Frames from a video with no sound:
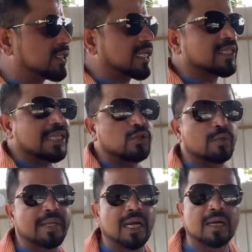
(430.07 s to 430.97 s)
जिंग से
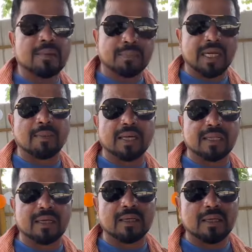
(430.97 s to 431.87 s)
जो मेरा पनामा
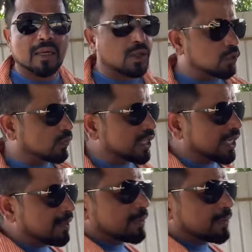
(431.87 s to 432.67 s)
था तो वो ये